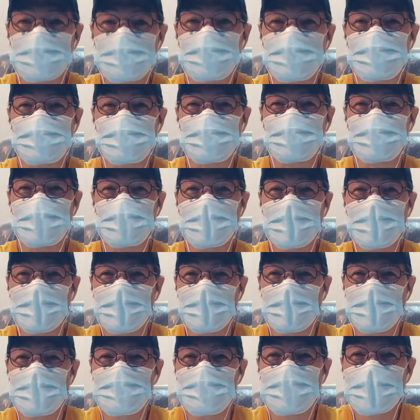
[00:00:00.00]
Yun po yun.
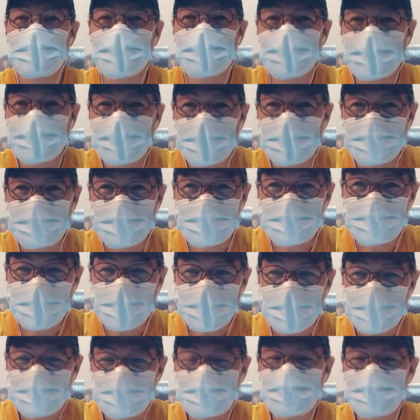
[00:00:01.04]
Manggagamit.
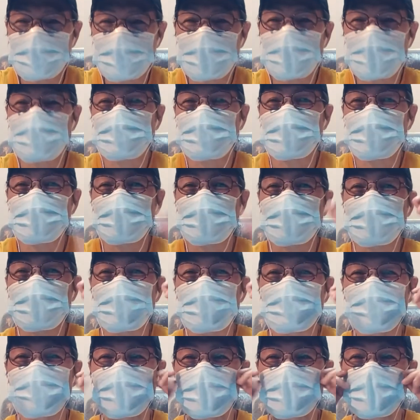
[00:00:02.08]
Bakit po naging
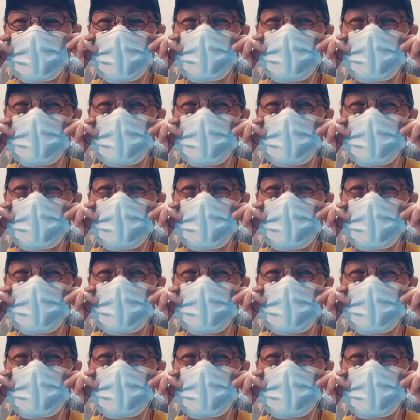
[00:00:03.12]
manggagamit?